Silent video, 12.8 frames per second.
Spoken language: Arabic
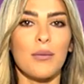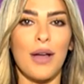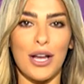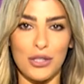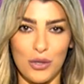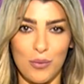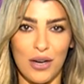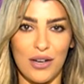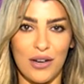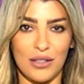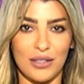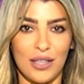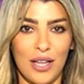بعشر
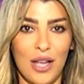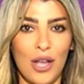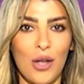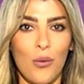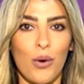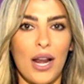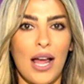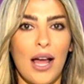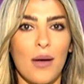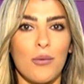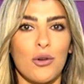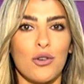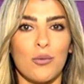مرات
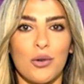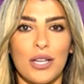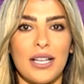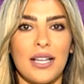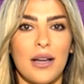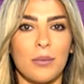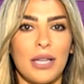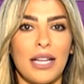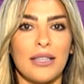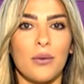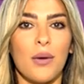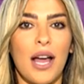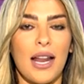والاهم انه مورينجا
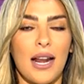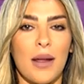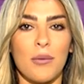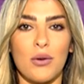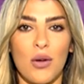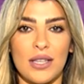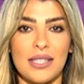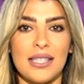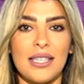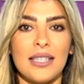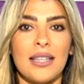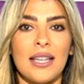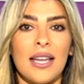بتحتوي على الامينو اسيد